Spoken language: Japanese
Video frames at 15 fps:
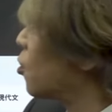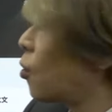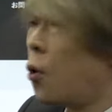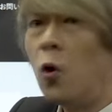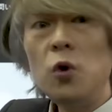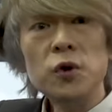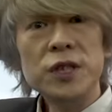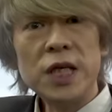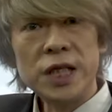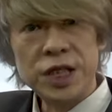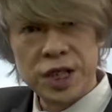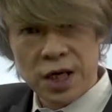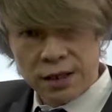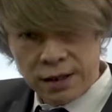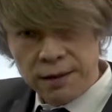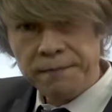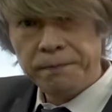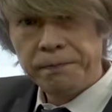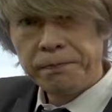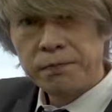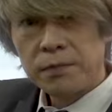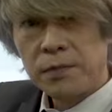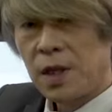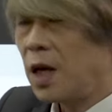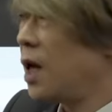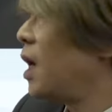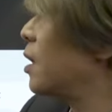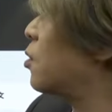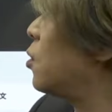講座一覧ね。えー、